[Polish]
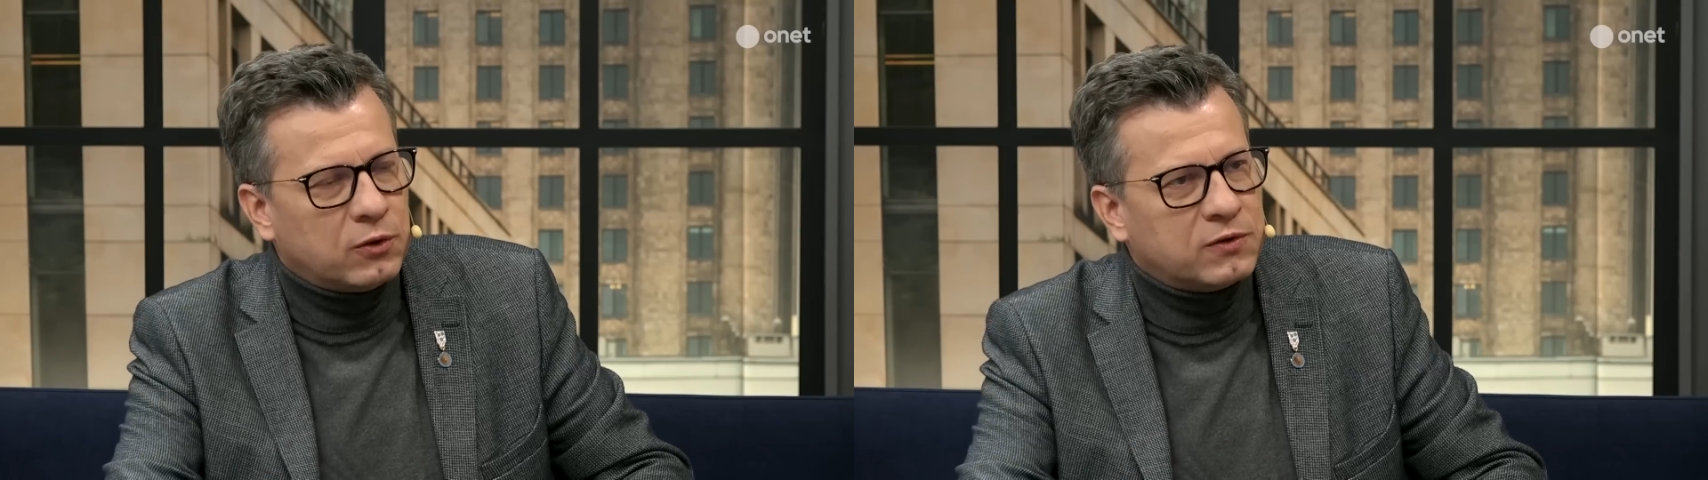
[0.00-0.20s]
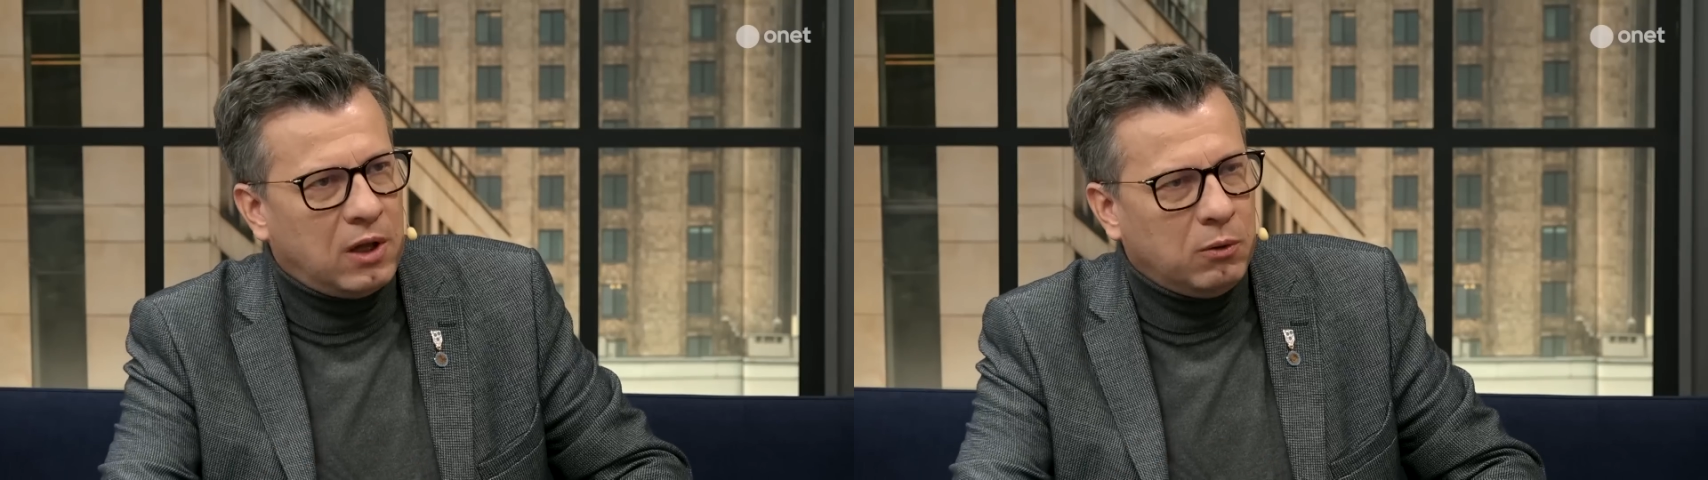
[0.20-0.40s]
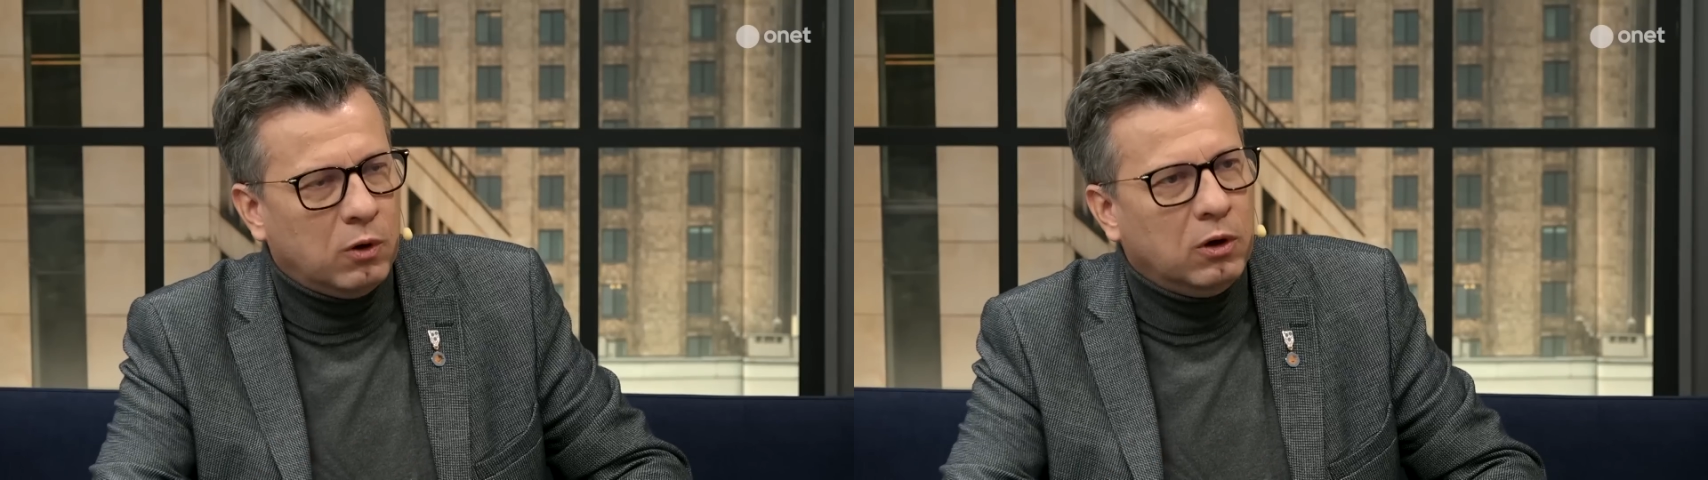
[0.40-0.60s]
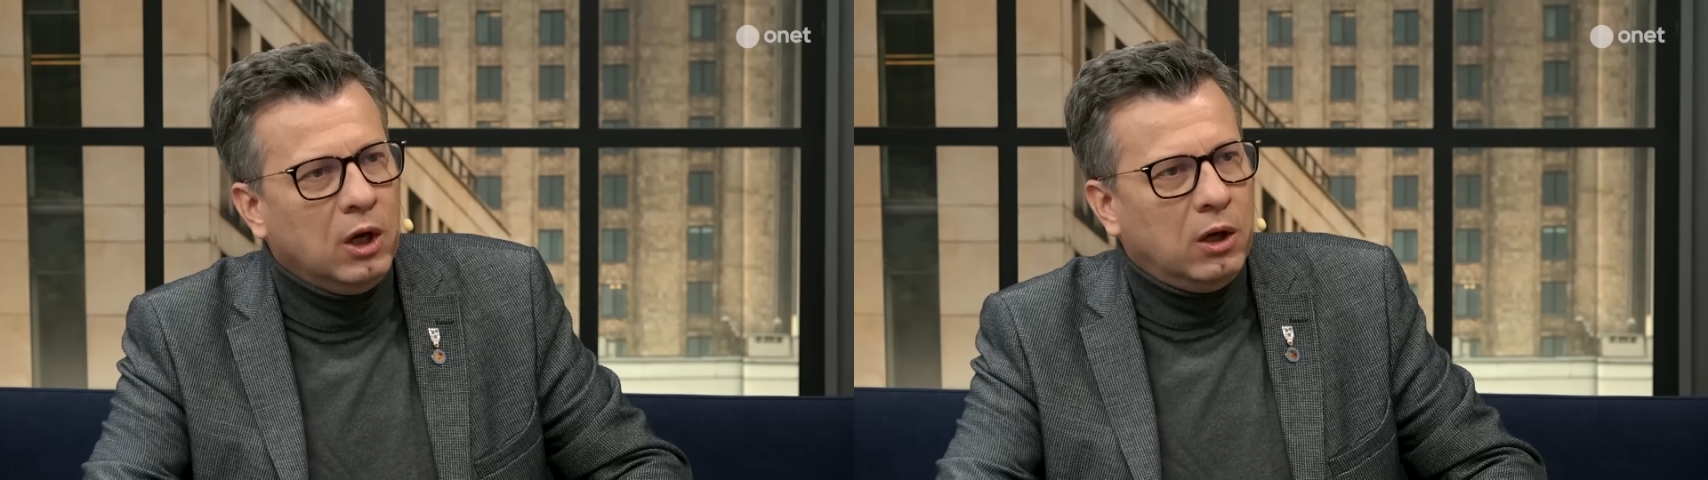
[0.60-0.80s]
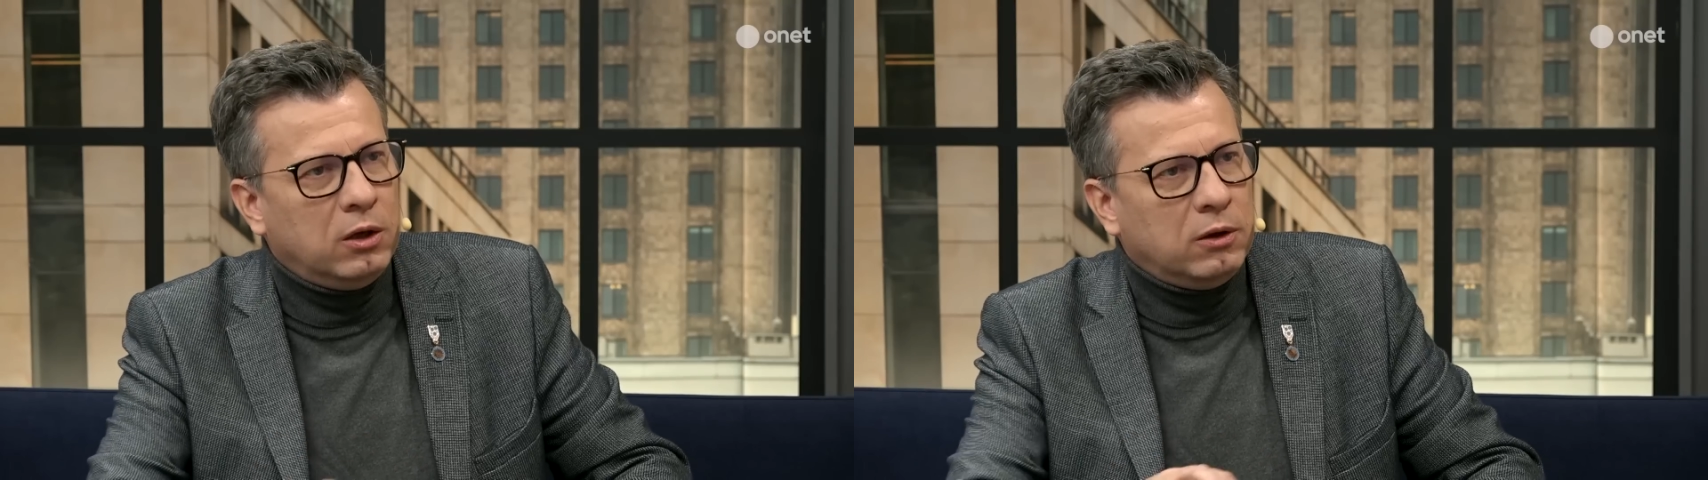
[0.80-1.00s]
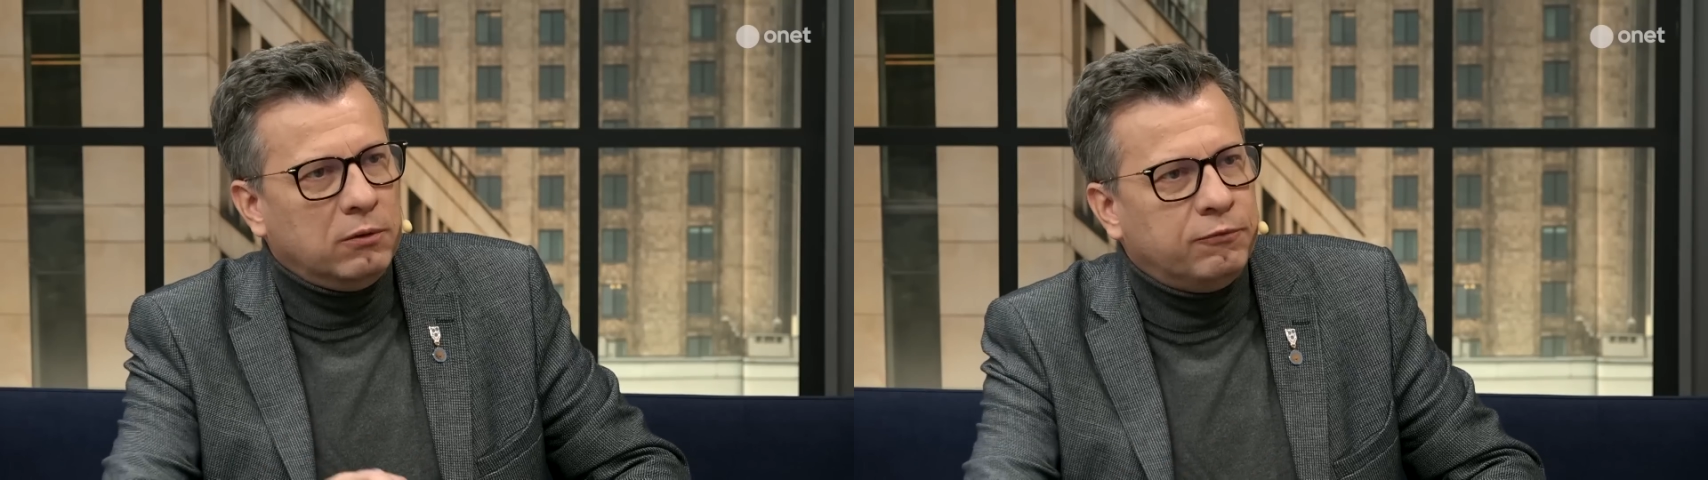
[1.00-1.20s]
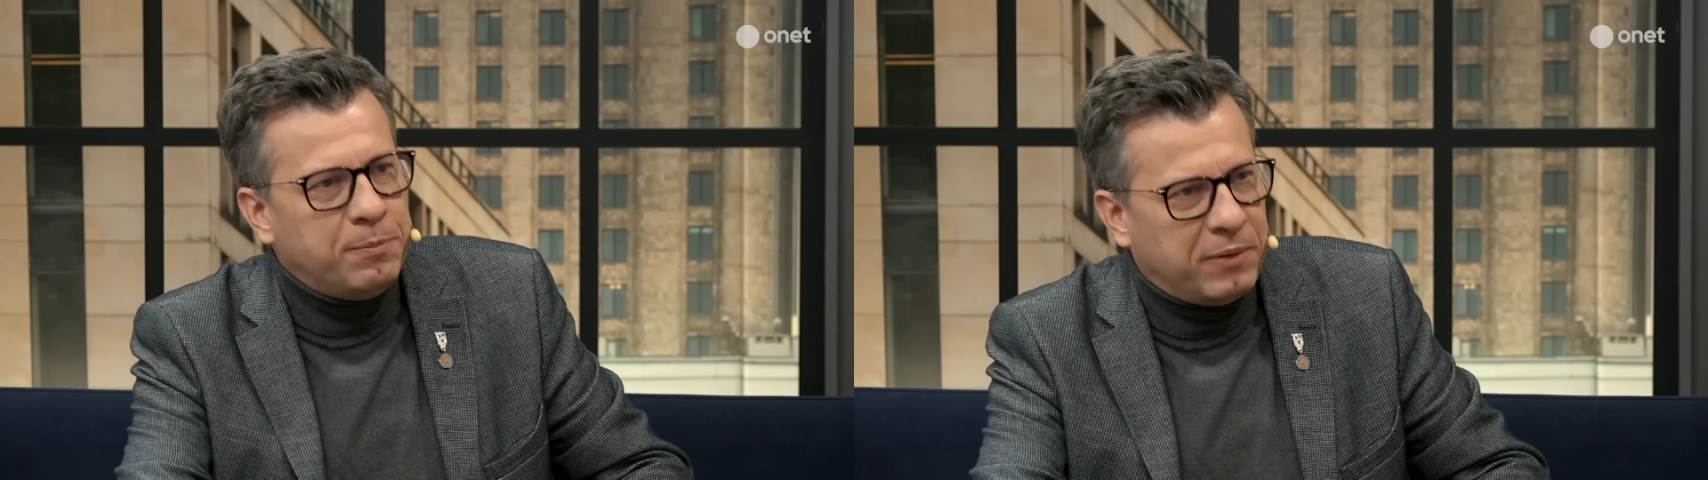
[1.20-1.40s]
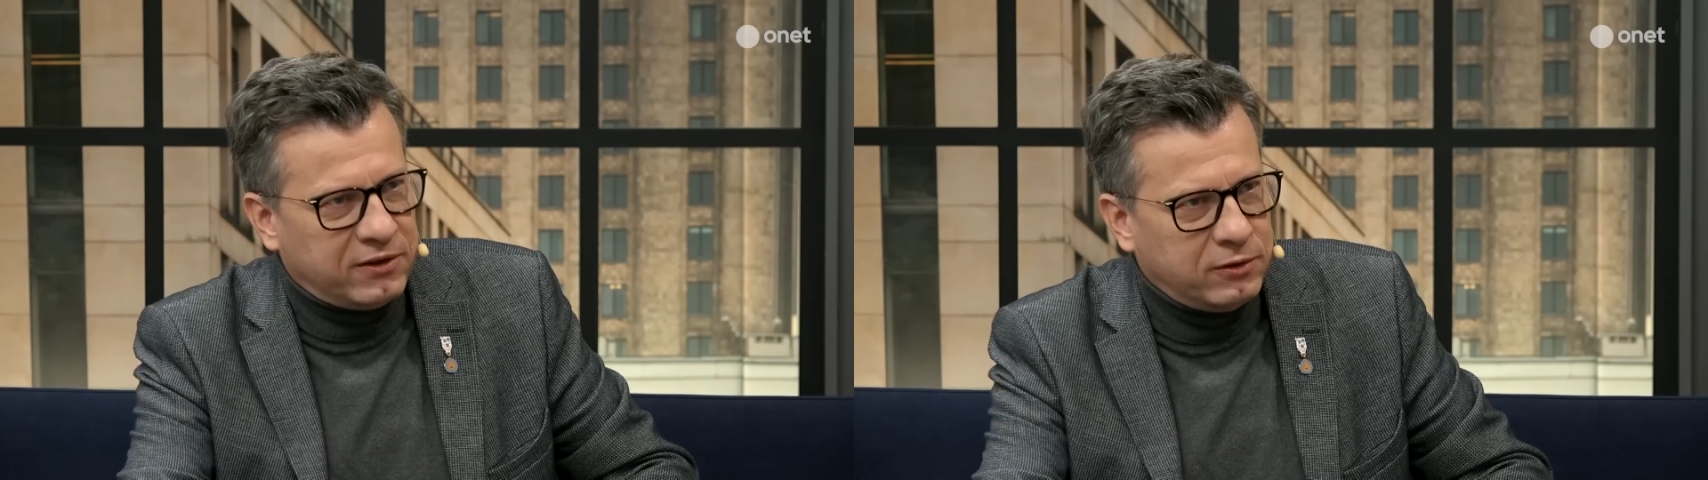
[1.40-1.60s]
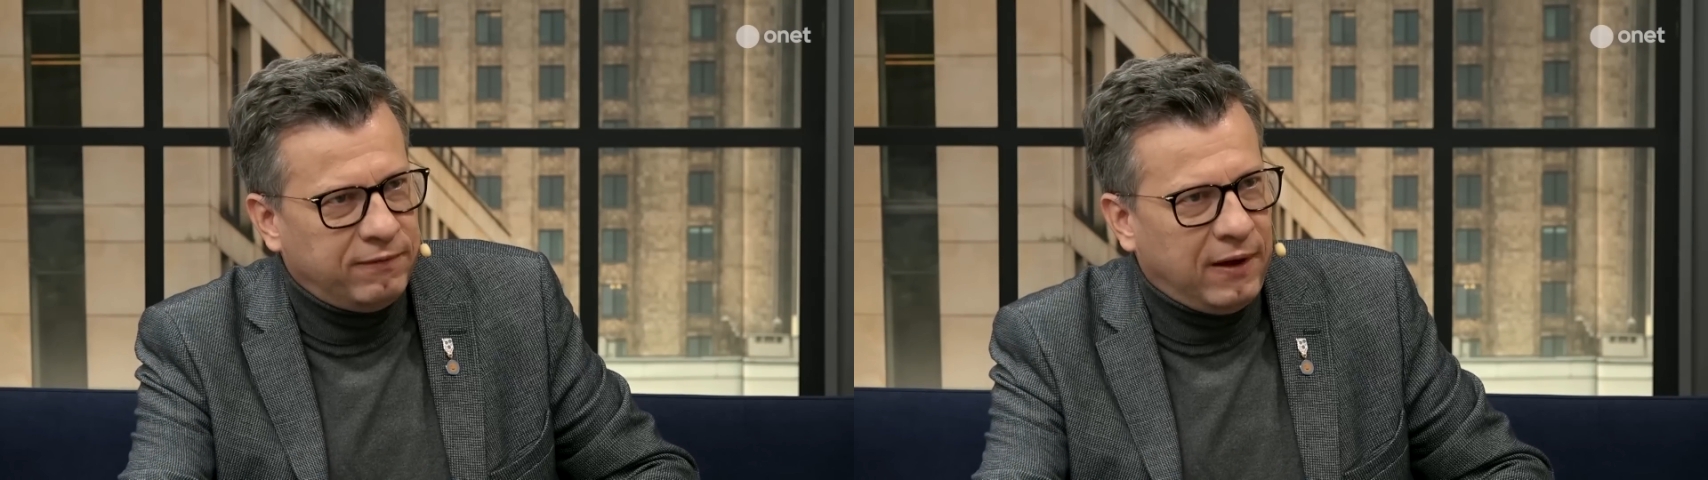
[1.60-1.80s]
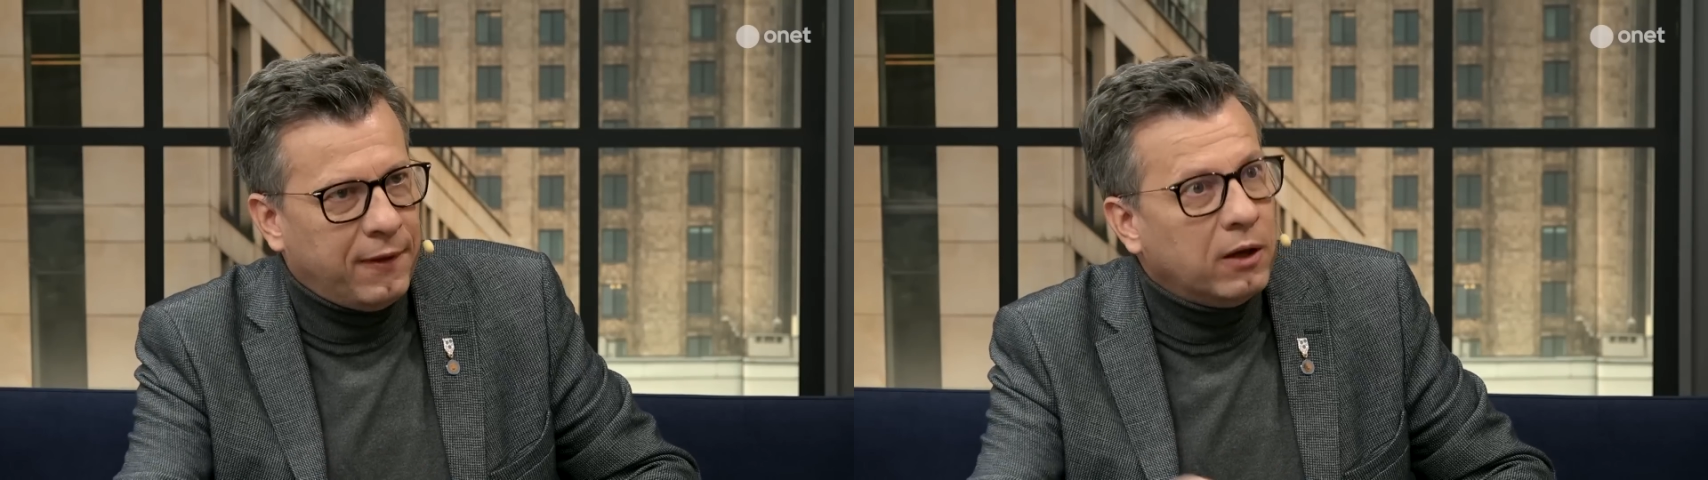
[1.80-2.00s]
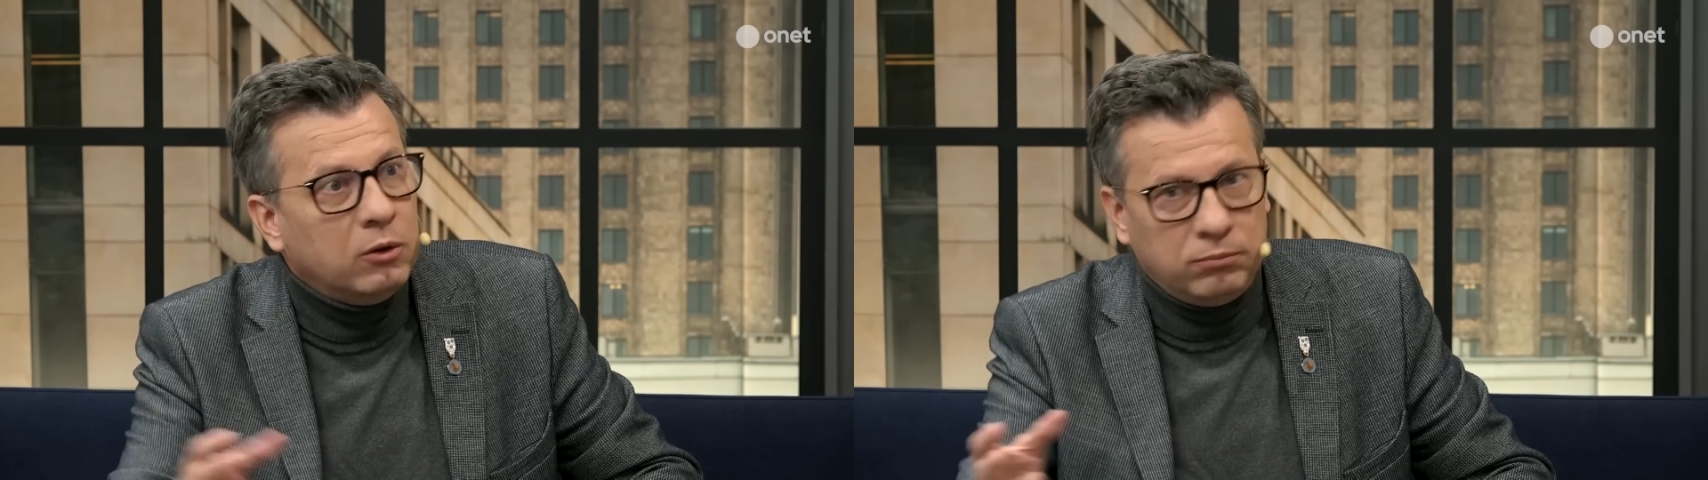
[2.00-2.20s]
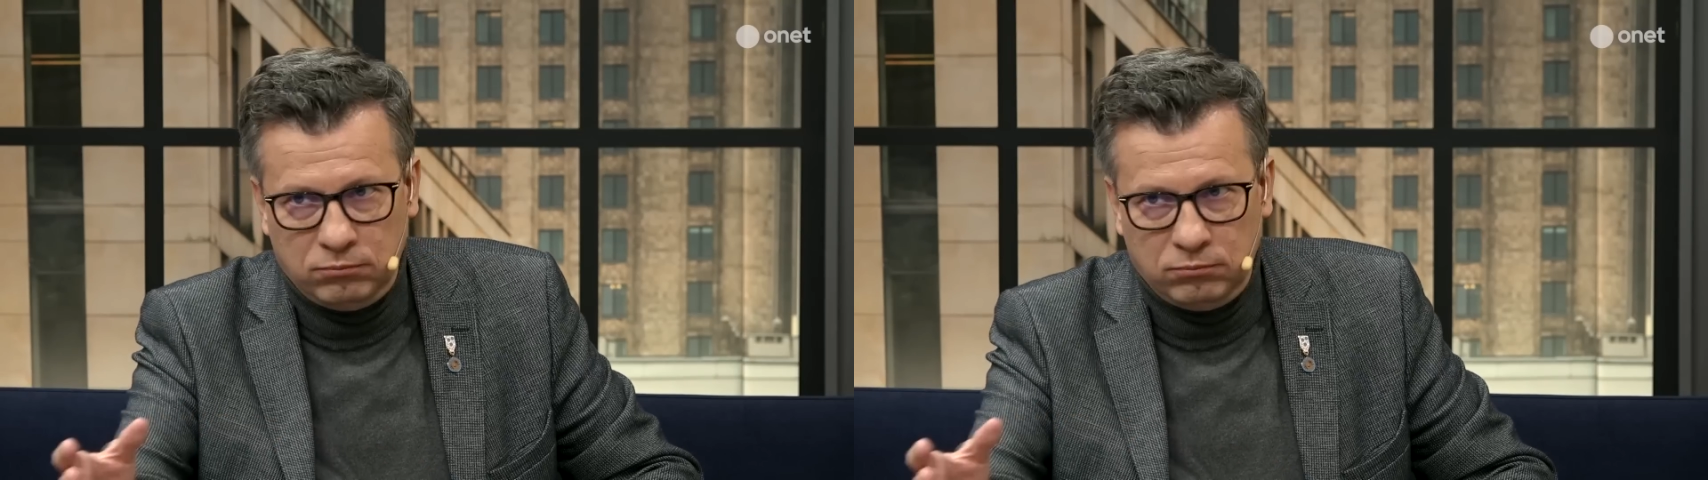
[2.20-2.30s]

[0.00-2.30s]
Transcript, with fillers: zostało wypracowane